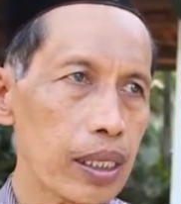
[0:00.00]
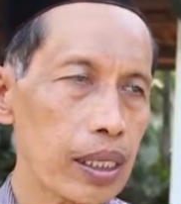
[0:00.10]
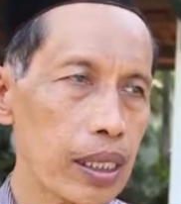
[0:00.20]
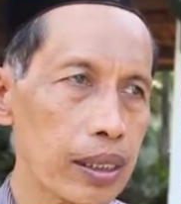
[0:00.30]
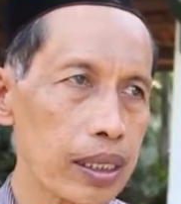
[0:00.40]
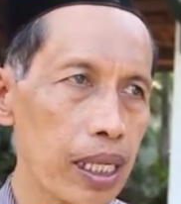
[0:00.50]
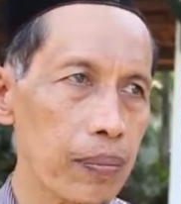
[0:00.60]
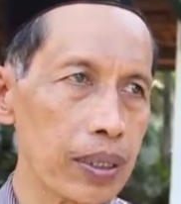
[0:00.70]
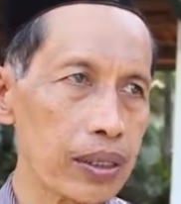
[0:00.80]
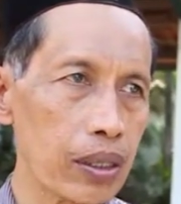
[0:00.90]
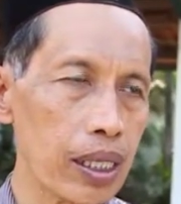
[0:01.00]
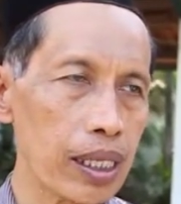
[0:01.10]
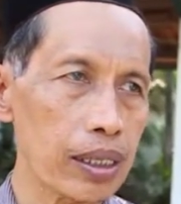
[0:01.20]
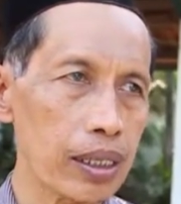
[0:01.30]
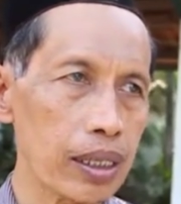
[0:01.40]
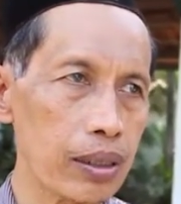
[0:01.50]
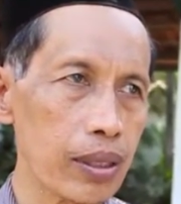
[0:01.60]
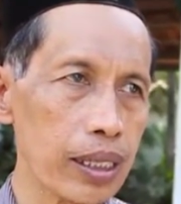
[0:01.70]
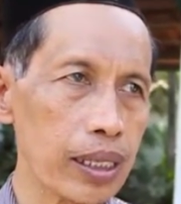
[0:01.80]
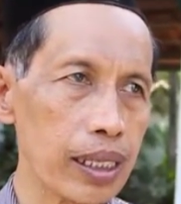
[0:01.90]
uh, sehabis sholat itu
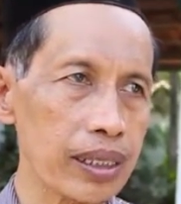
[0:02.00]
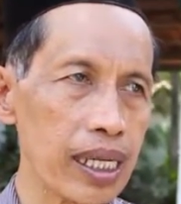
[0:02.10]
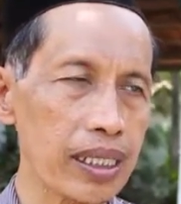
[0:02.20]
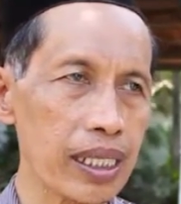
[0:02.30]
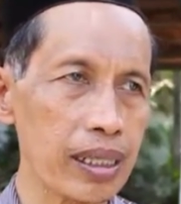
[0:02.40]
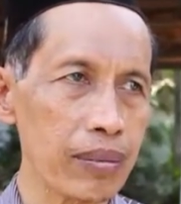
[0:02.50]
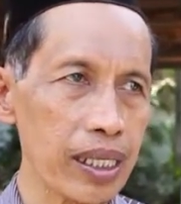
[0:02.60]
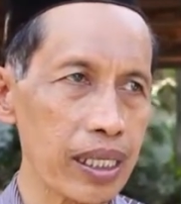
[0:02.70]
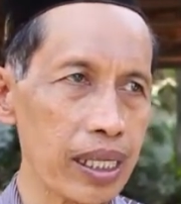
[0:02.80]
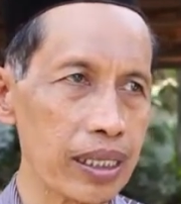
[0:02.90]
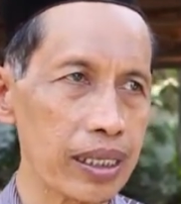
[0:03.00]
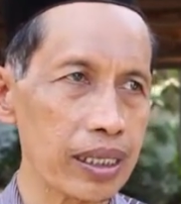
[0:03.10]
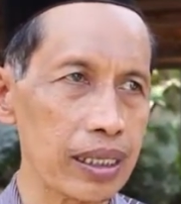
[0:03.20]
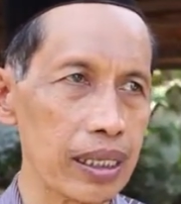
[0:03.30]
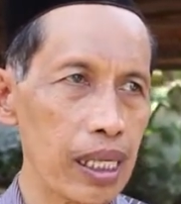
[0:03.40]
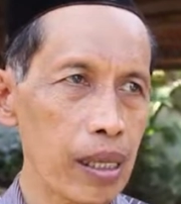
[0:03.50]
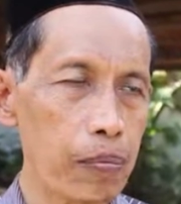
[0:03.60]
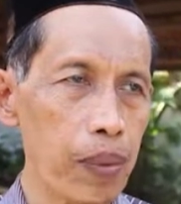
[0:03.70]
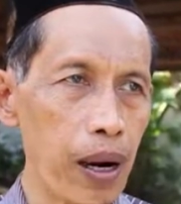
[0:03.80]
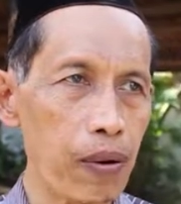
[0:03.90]
ada serah terima dari
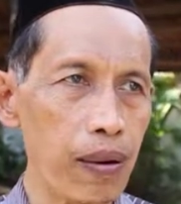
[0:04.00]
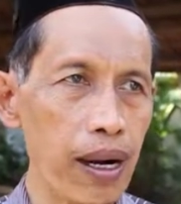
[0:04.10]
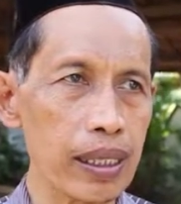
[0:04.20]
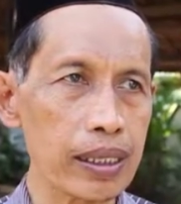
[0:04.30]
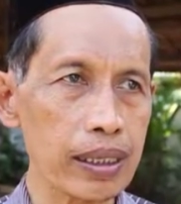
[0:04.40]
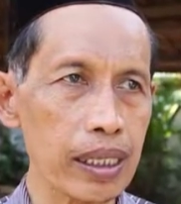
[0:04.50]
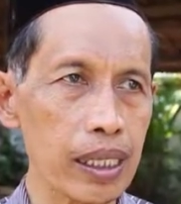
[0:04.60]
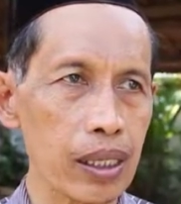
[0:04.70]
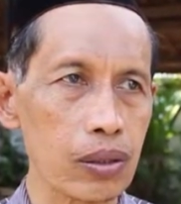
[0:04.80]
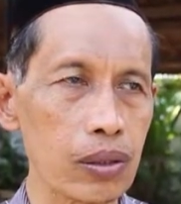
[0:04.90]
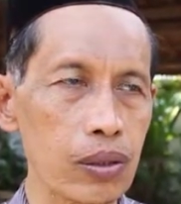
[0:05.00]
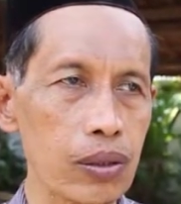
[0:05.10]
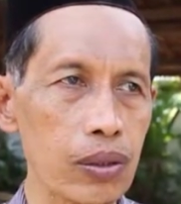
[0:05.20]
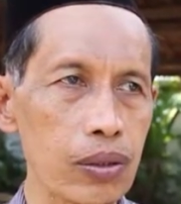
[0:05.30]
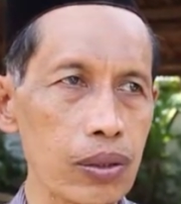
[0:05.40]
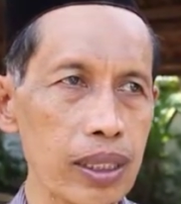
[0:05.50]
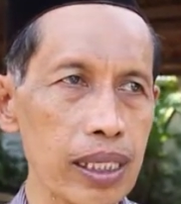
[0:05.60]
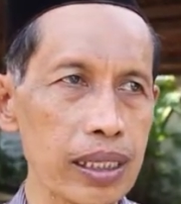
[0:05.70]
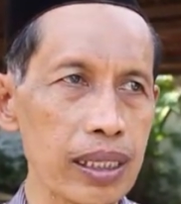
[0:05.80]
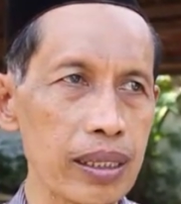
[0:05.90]
Pak Wawali selaku
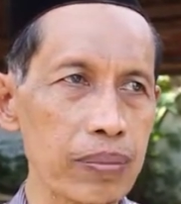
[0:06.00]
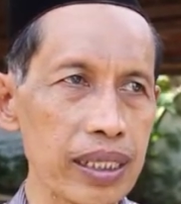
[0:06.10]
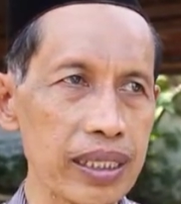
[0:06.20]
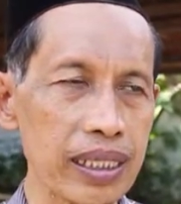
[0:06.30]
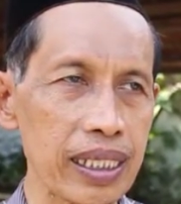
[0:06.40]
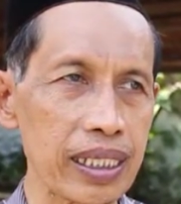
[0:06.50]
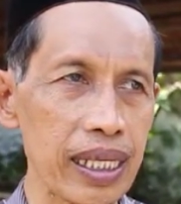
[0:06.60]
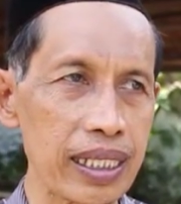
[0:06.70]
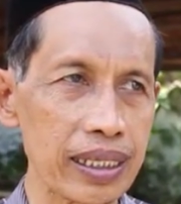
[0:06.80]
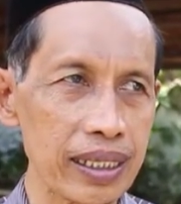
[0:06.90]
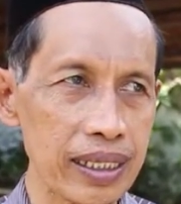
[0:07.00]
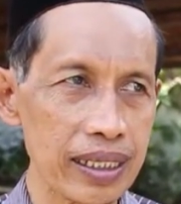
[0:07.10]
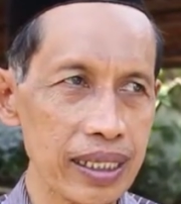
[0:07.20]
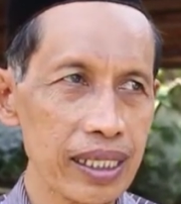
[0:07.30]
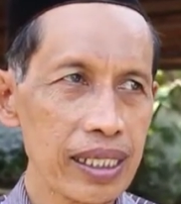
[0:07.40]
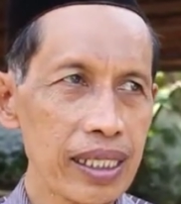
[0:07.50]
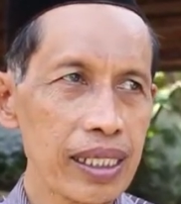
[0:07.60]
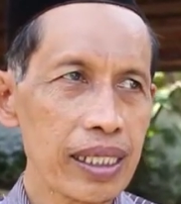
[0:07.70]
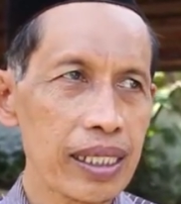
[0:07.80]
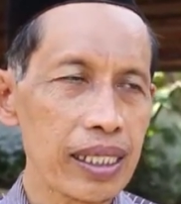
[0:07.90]
dari Presiden RI
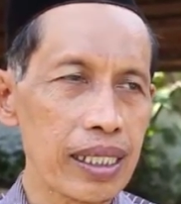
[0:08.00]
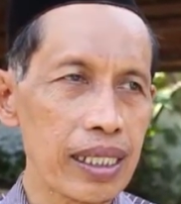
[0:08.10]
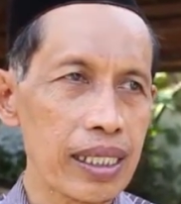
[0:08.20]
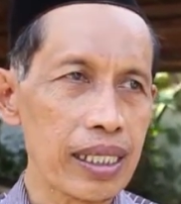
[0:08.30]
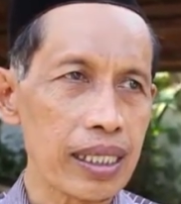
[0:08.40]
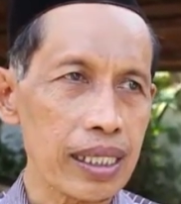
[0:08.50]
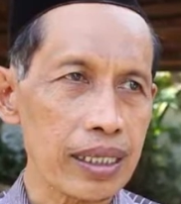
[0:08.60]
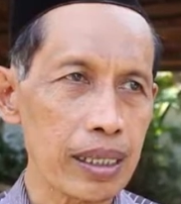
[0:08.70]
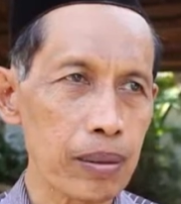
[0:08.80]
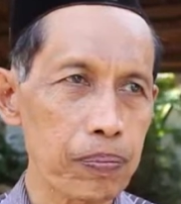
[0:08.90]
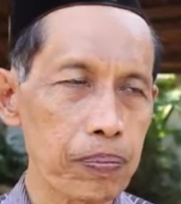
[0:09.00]
uh, eh, di